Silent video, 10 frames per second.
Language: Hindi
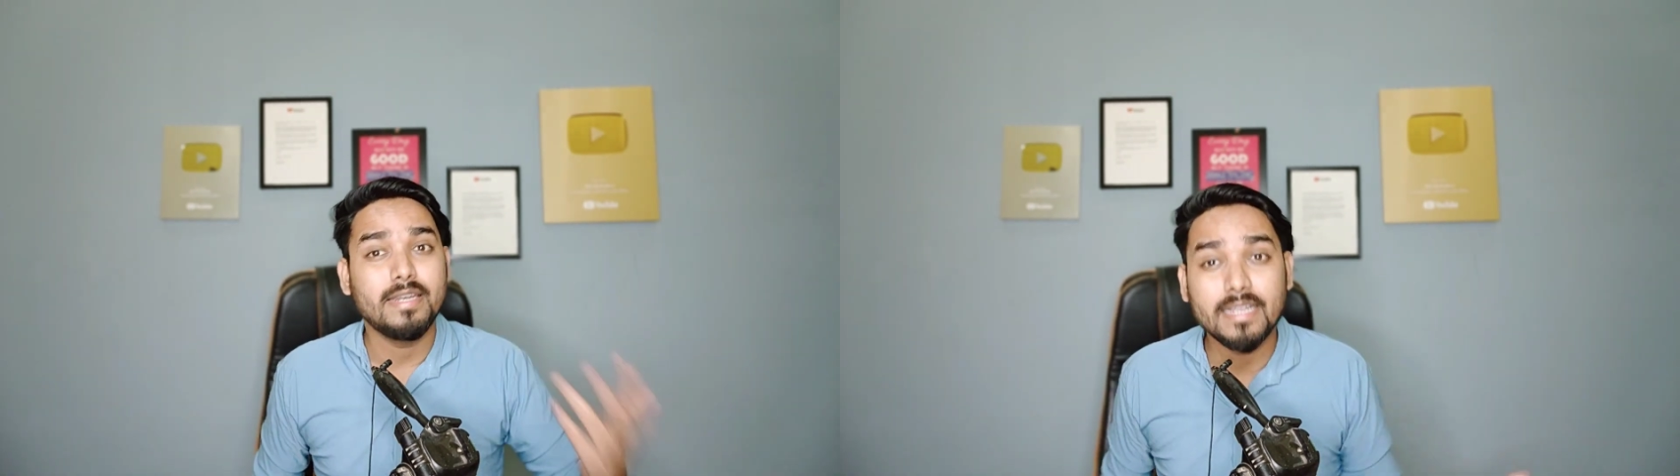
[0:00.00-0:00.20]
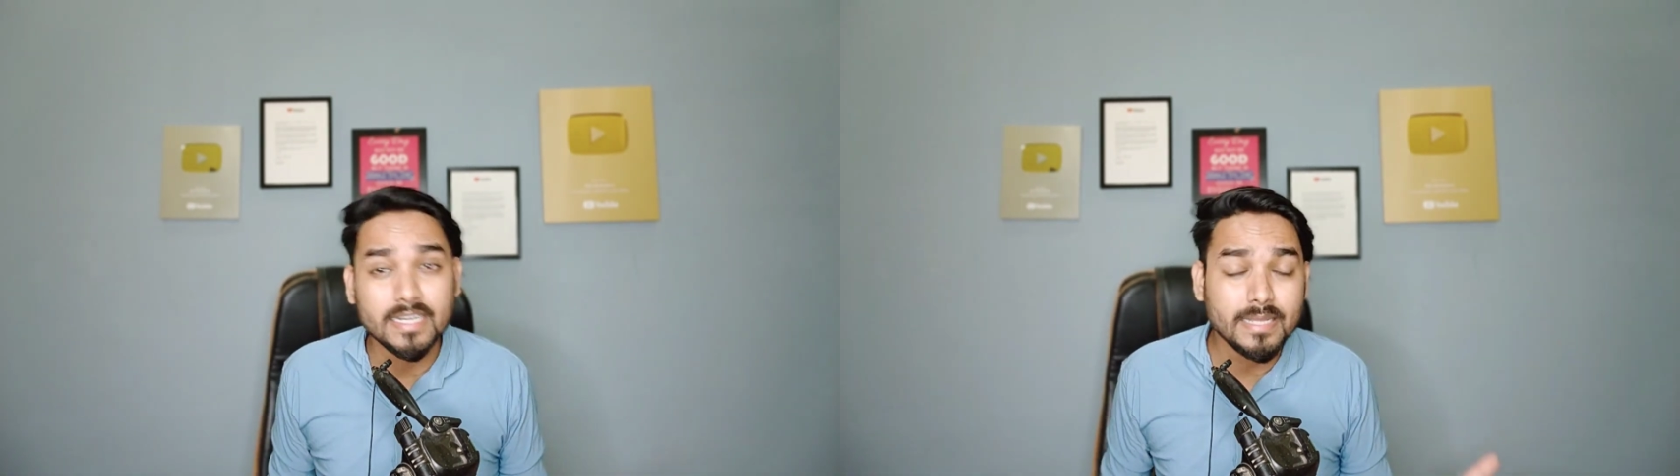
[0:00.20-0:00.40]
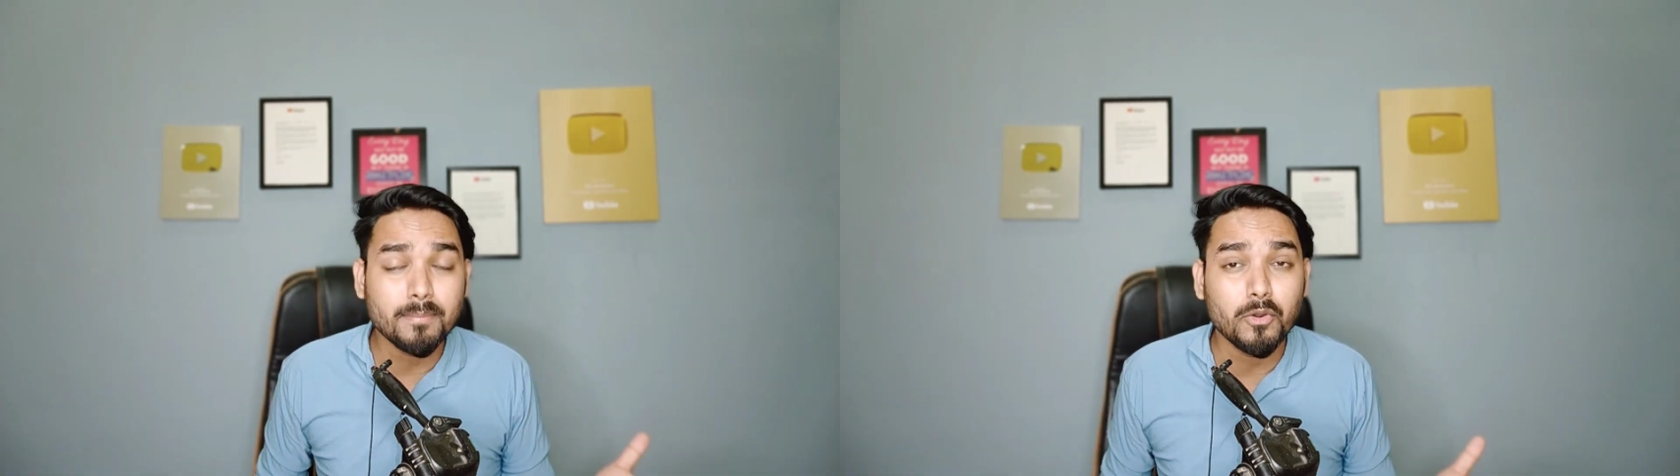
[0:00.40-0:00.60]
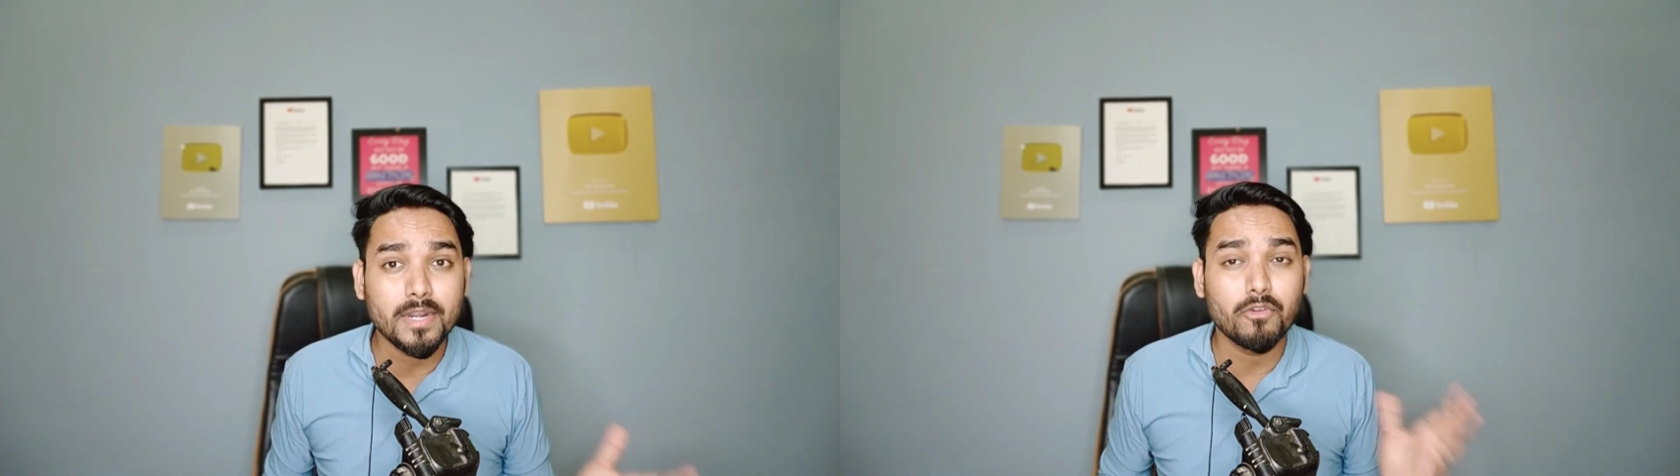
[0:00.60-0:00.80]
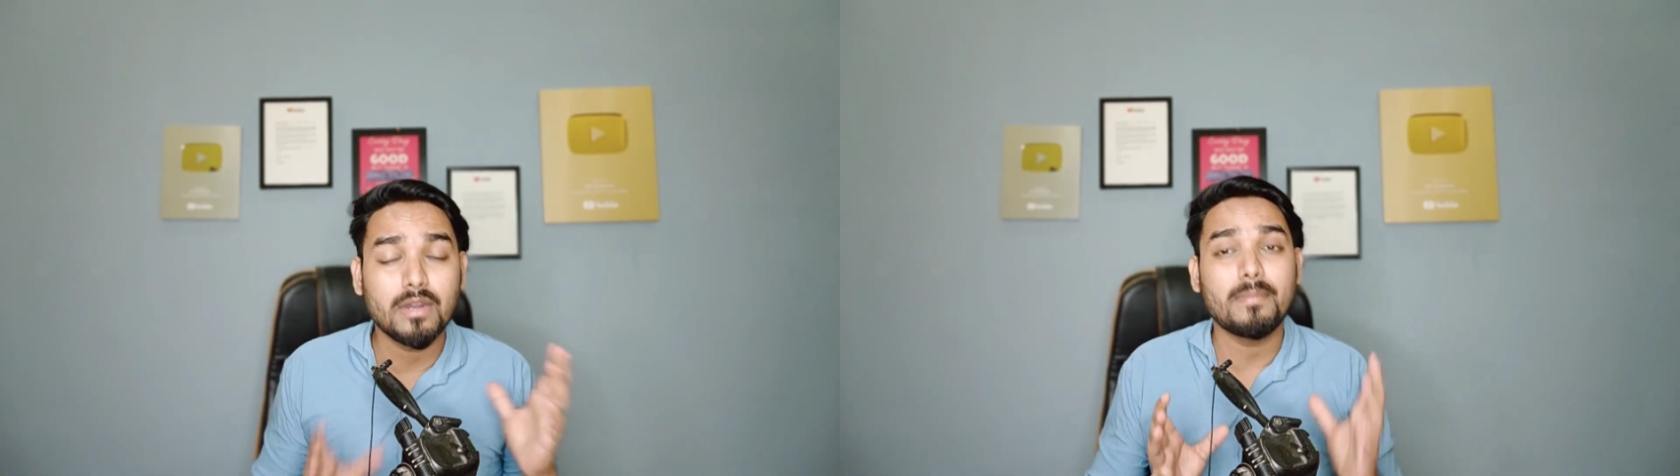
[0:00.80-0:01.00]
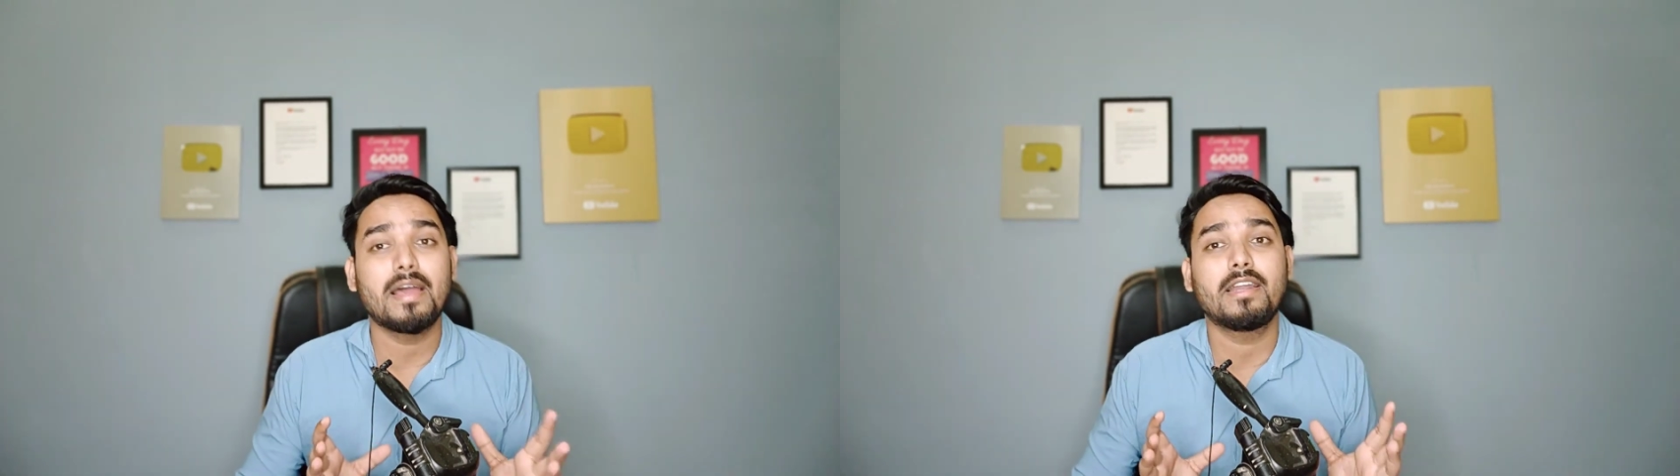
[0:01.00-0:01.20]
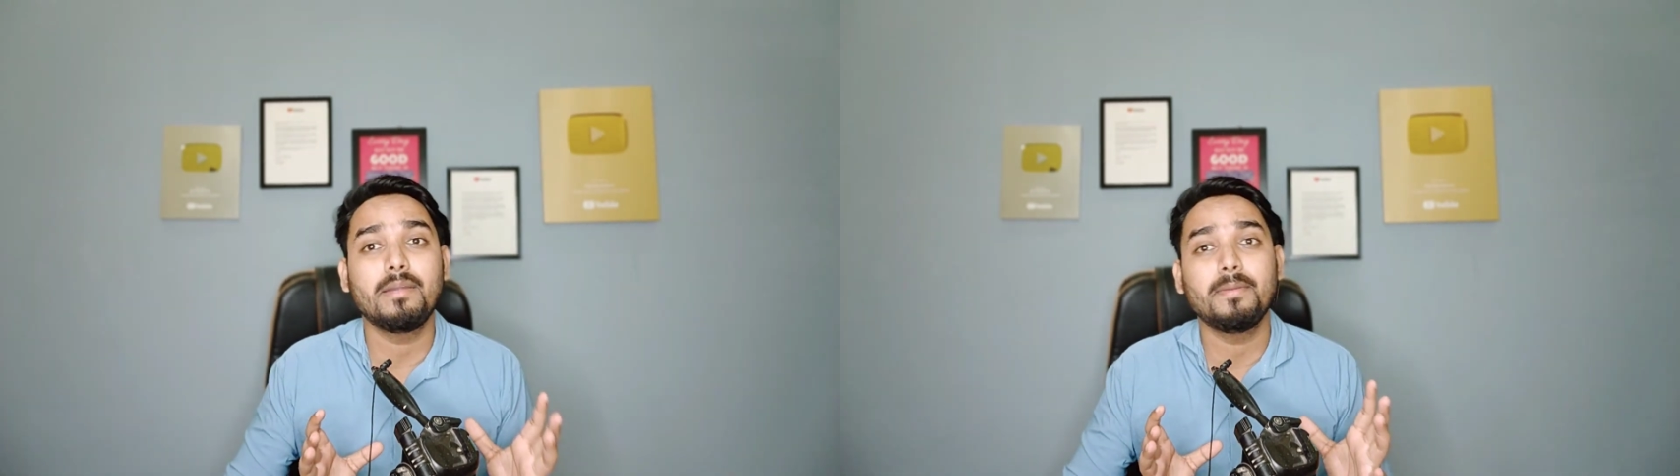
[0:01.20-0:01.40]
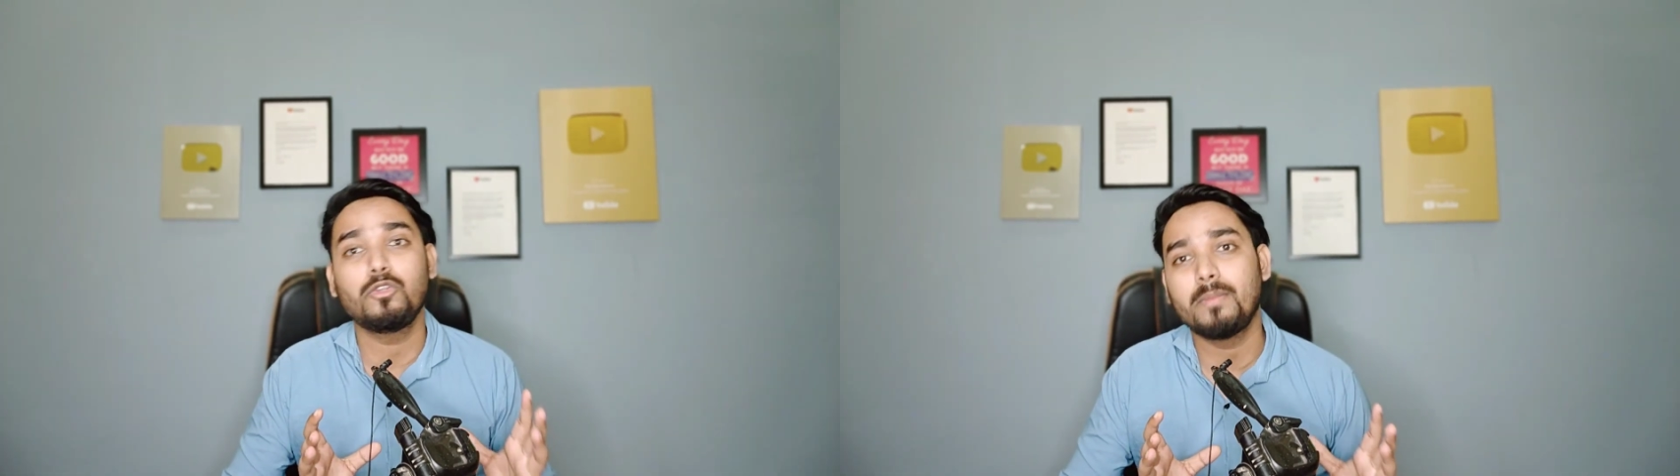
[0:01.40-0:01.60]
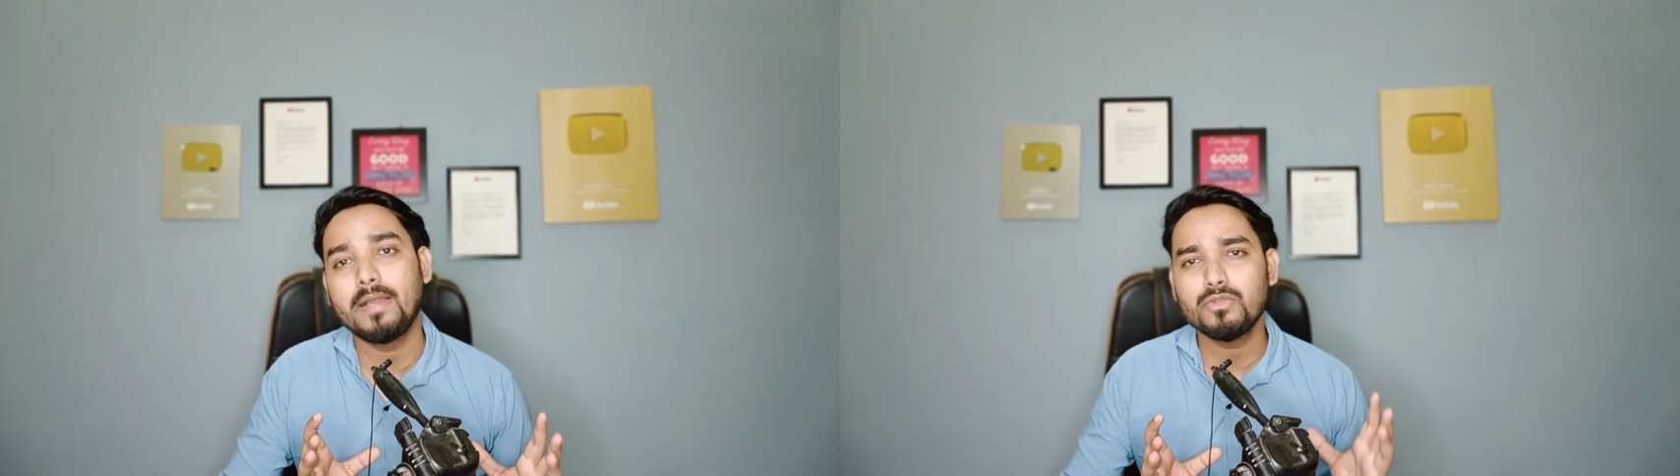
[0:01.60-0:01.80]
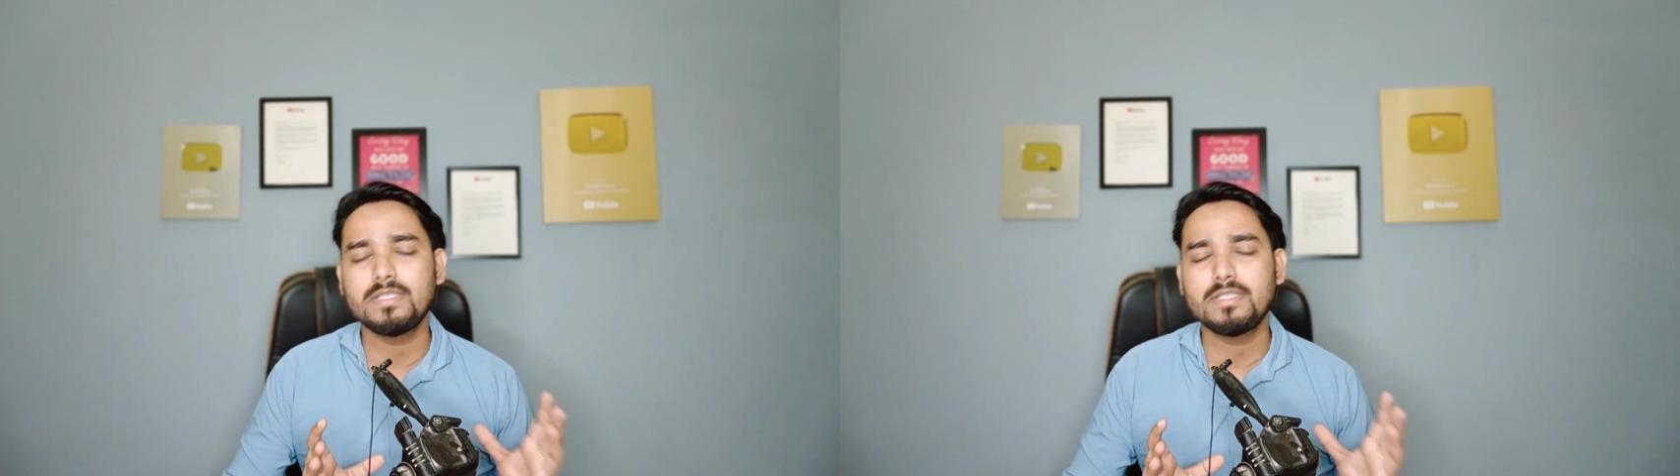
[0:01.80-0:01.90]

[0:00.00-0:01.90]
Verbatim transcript: निगेटिव पोर्ट्री हो रहा मार्केट में तो भाई